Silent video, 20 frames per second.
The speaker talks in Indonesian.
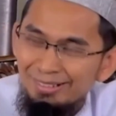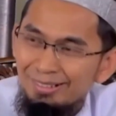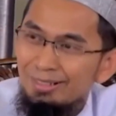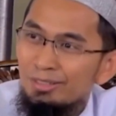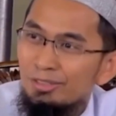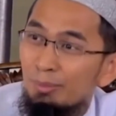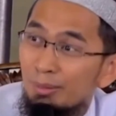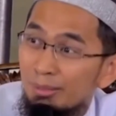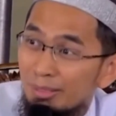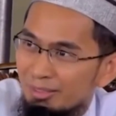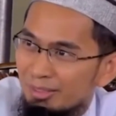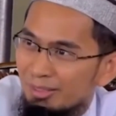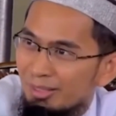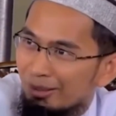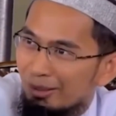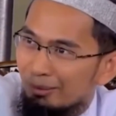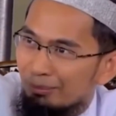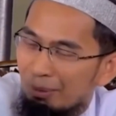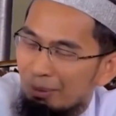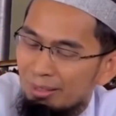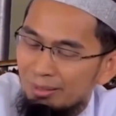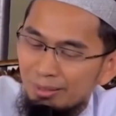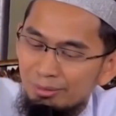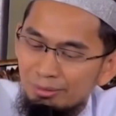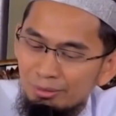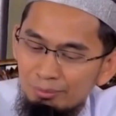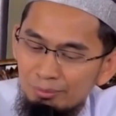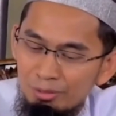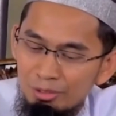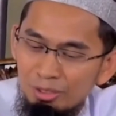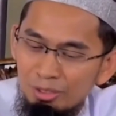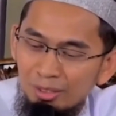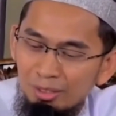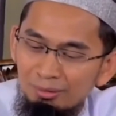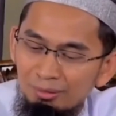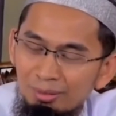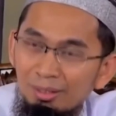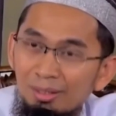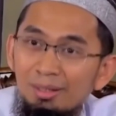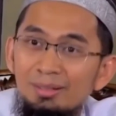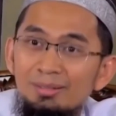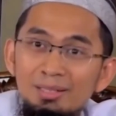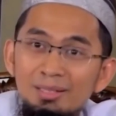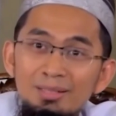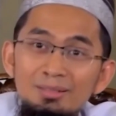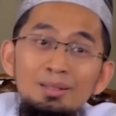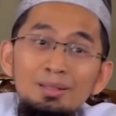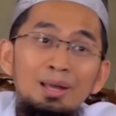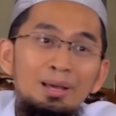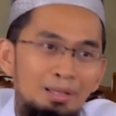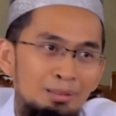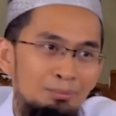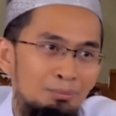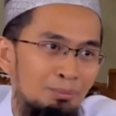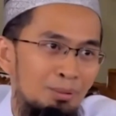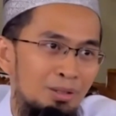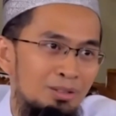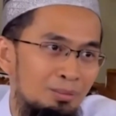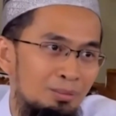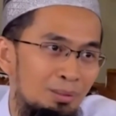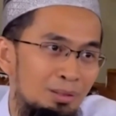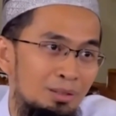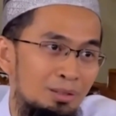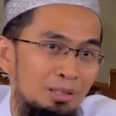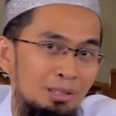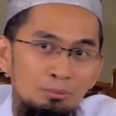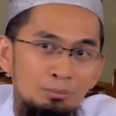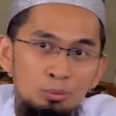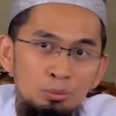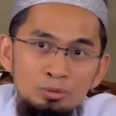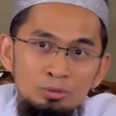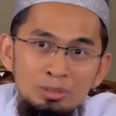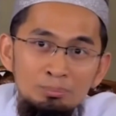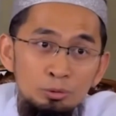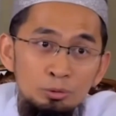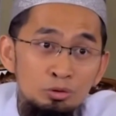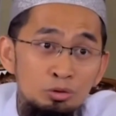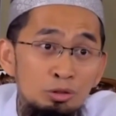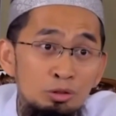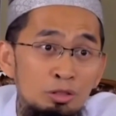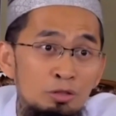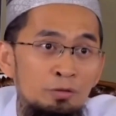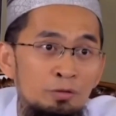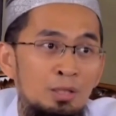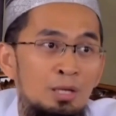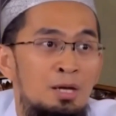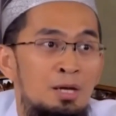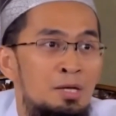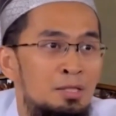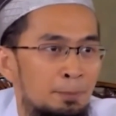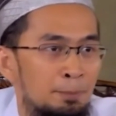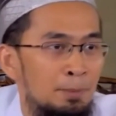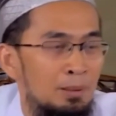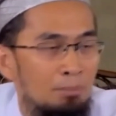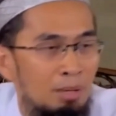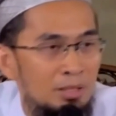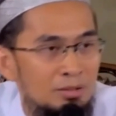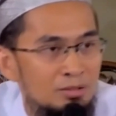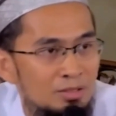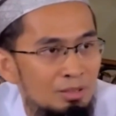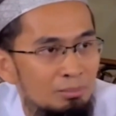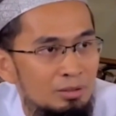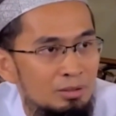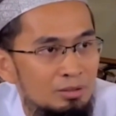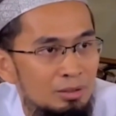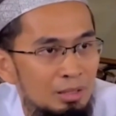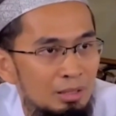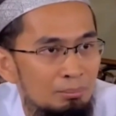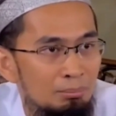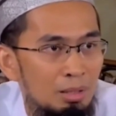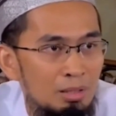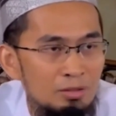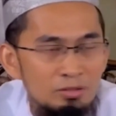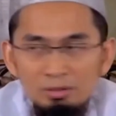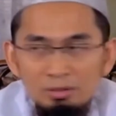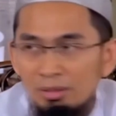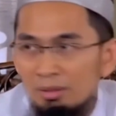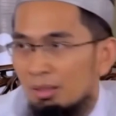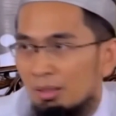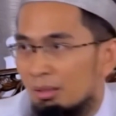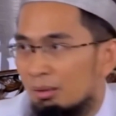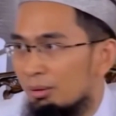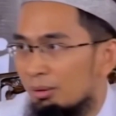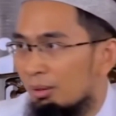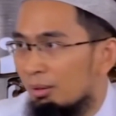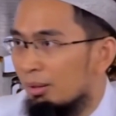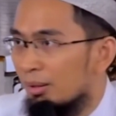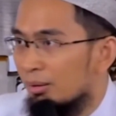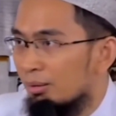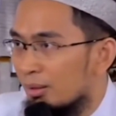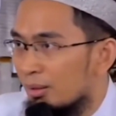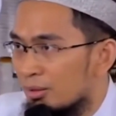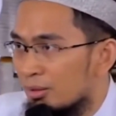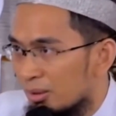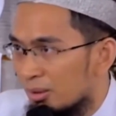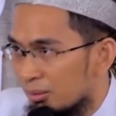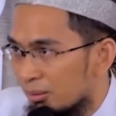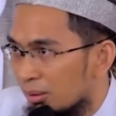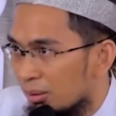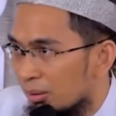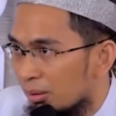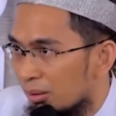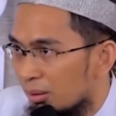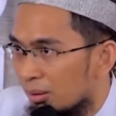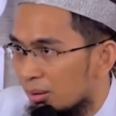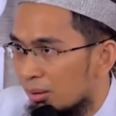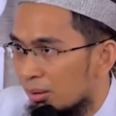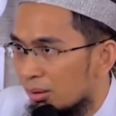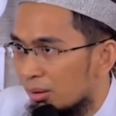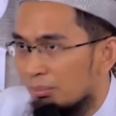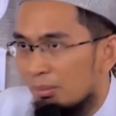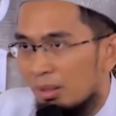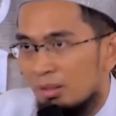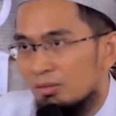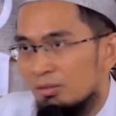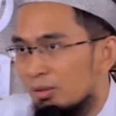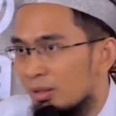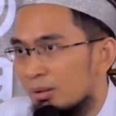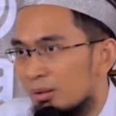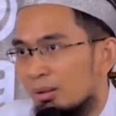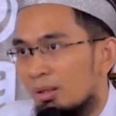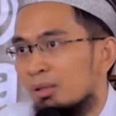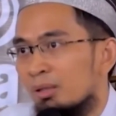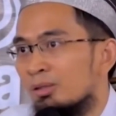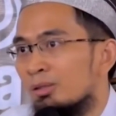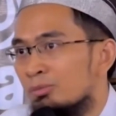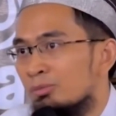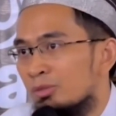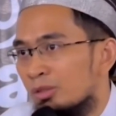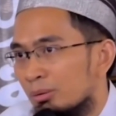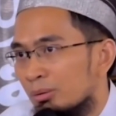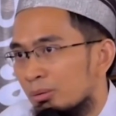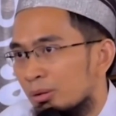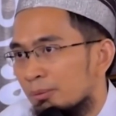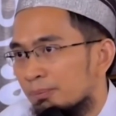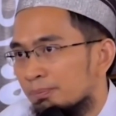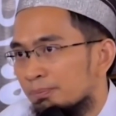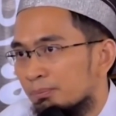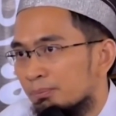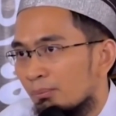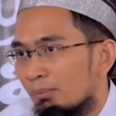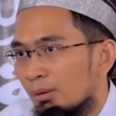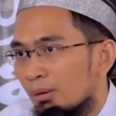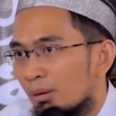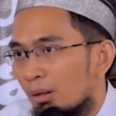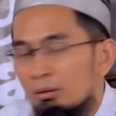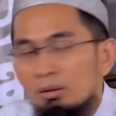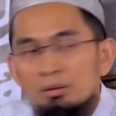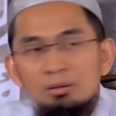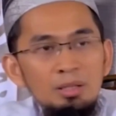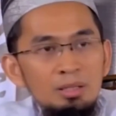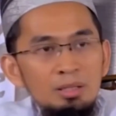cuma dicatatkan pahala antum insya Allah. Jadi silahkan bermanja-manja dalam urusan positif, tapi manja-manja dalam maksiat itu yang kita jauhi. Di maksiat antum jauhi. Allah tidak